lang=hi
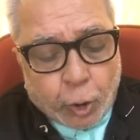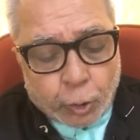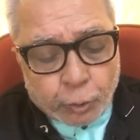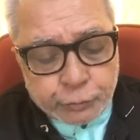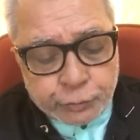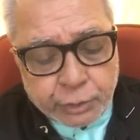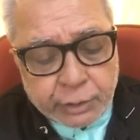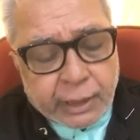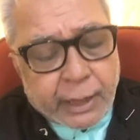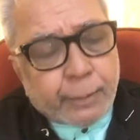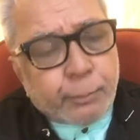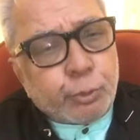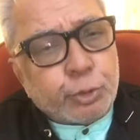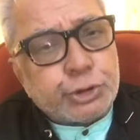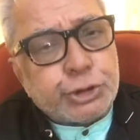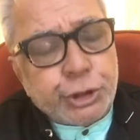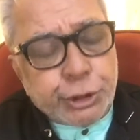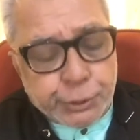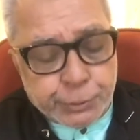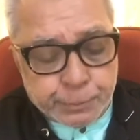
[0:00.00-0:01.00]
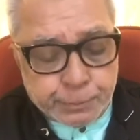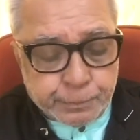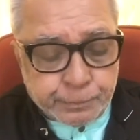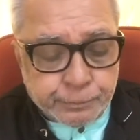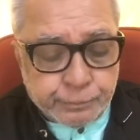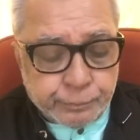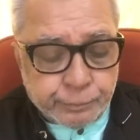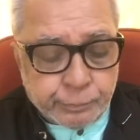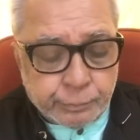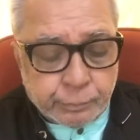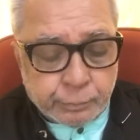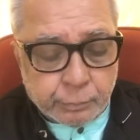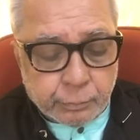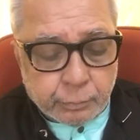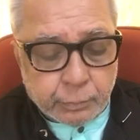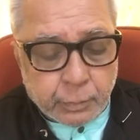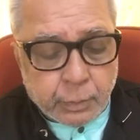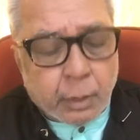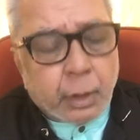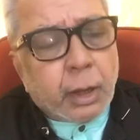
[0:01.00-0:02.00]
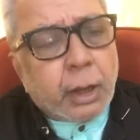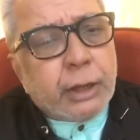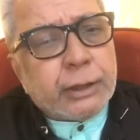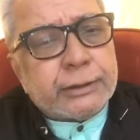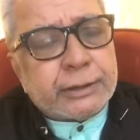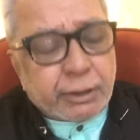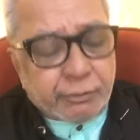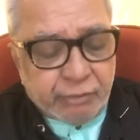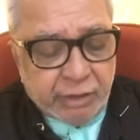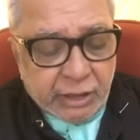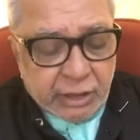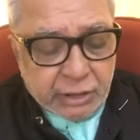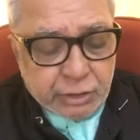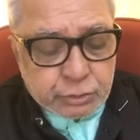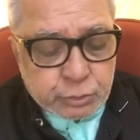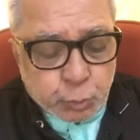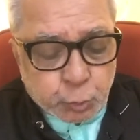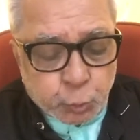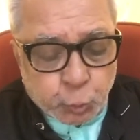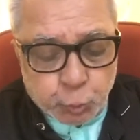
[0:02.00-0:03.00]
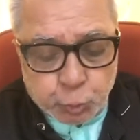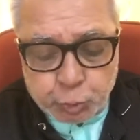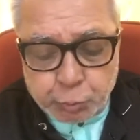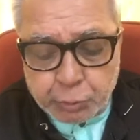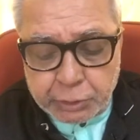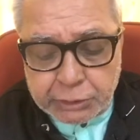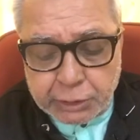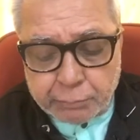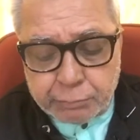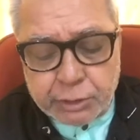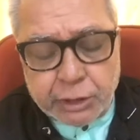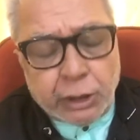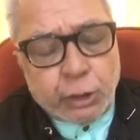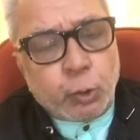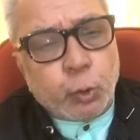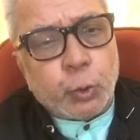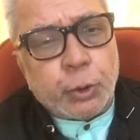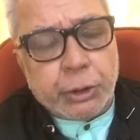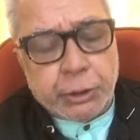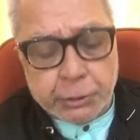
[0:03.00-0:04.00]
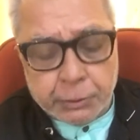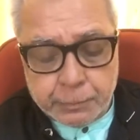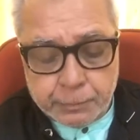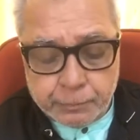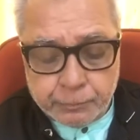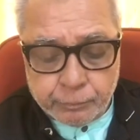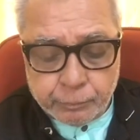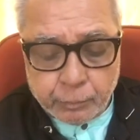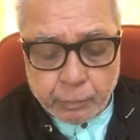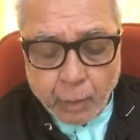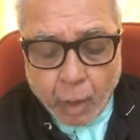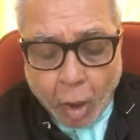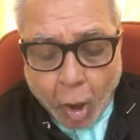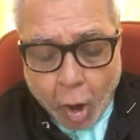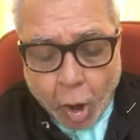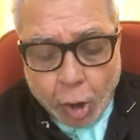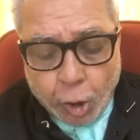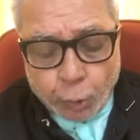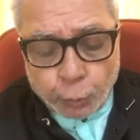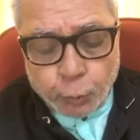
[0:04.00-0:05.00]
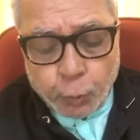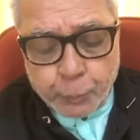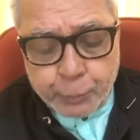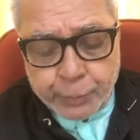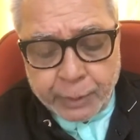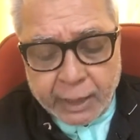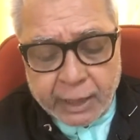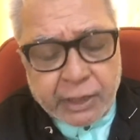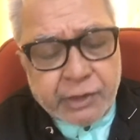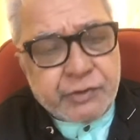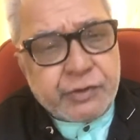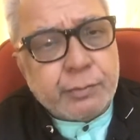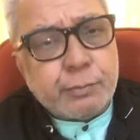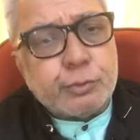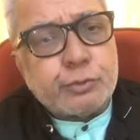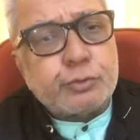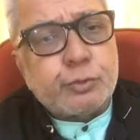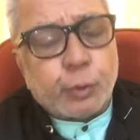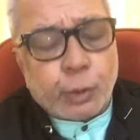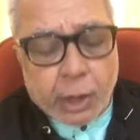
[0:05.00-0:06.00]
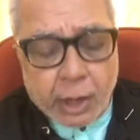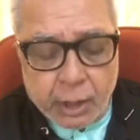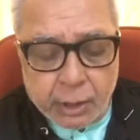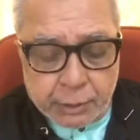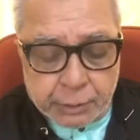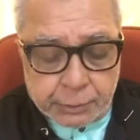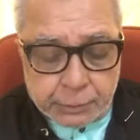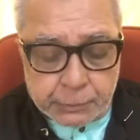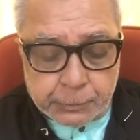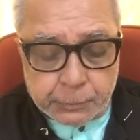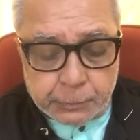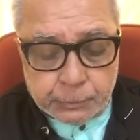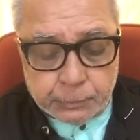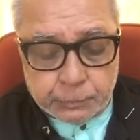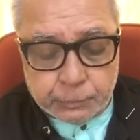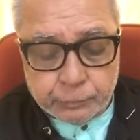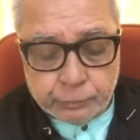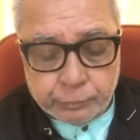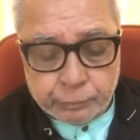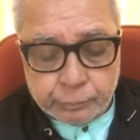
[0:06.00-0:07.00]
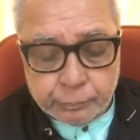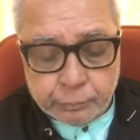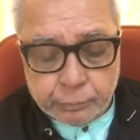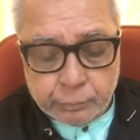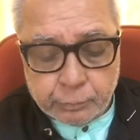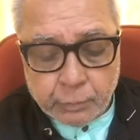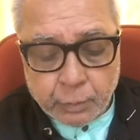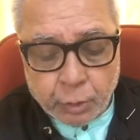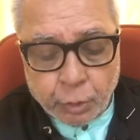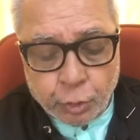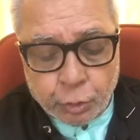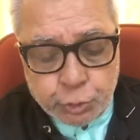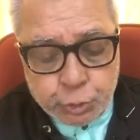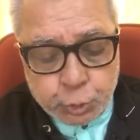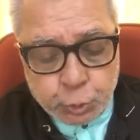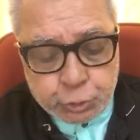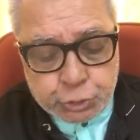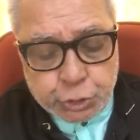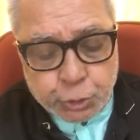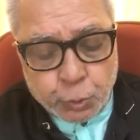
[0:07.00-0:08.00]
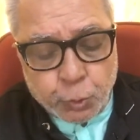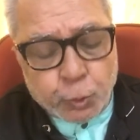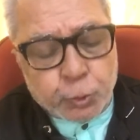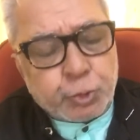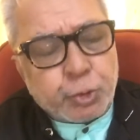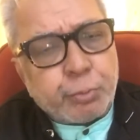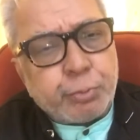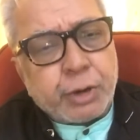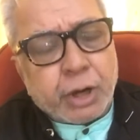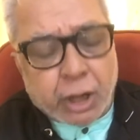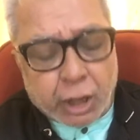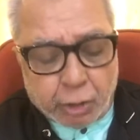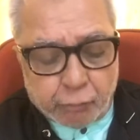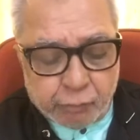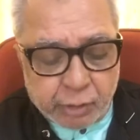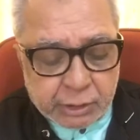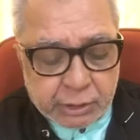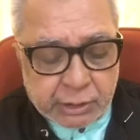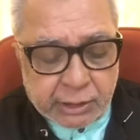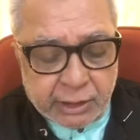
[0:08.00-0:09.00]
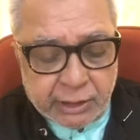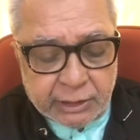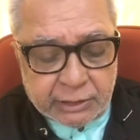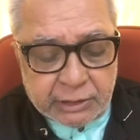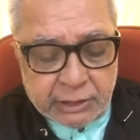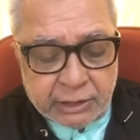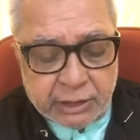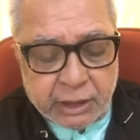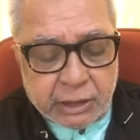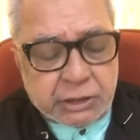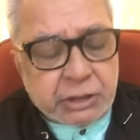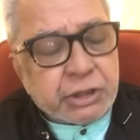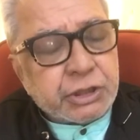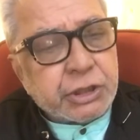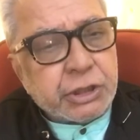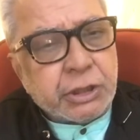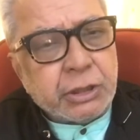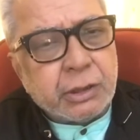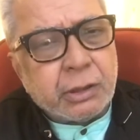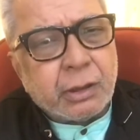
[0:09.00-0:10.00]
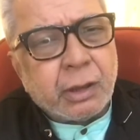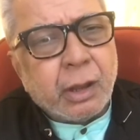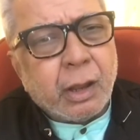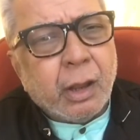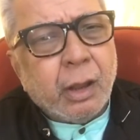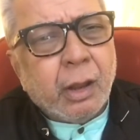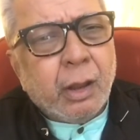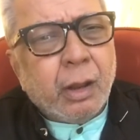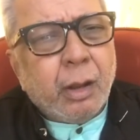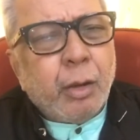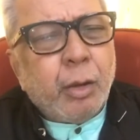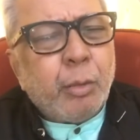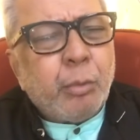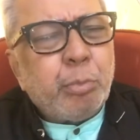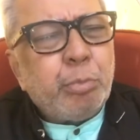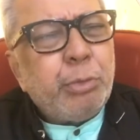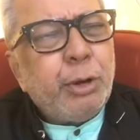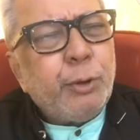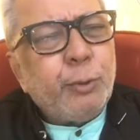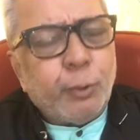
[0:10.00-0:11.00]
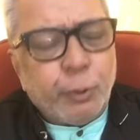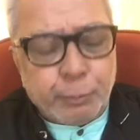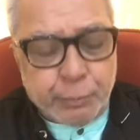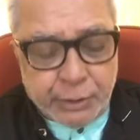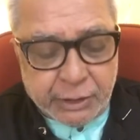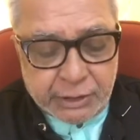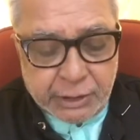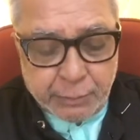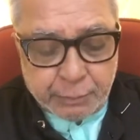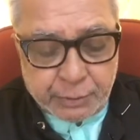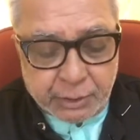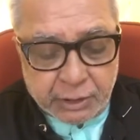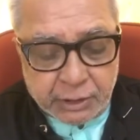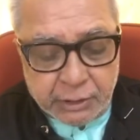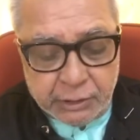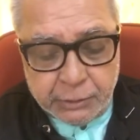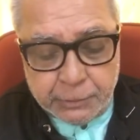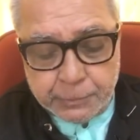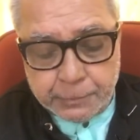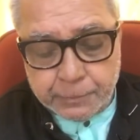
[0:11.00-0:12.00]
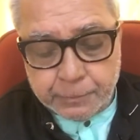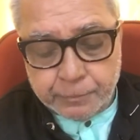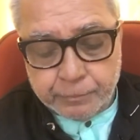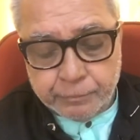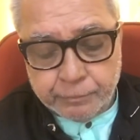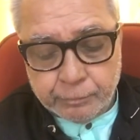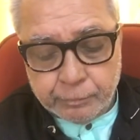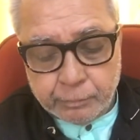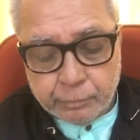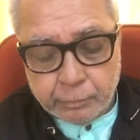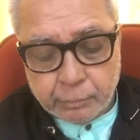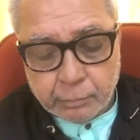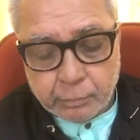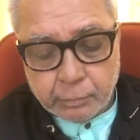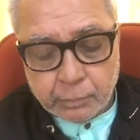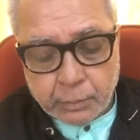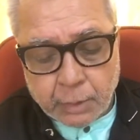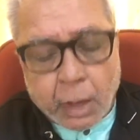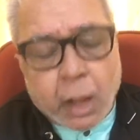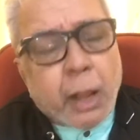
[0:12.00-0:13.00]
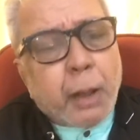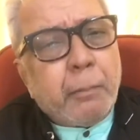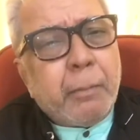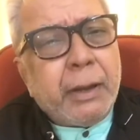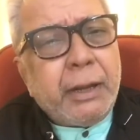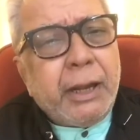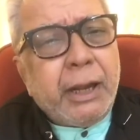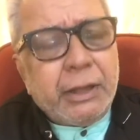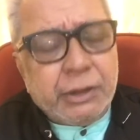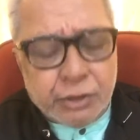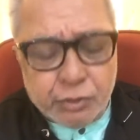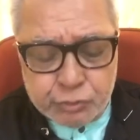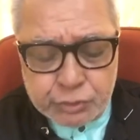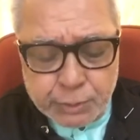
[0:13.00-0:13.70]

और उसकी खामोशी तवील सुकूत में तब्दील हो गई और वो प्यारी सी मुस्कुराहट जो उसके होठों पर हर वक्त खेलती रहती थी बिल्कुल फीकी पड़ गई मैंने एक दिन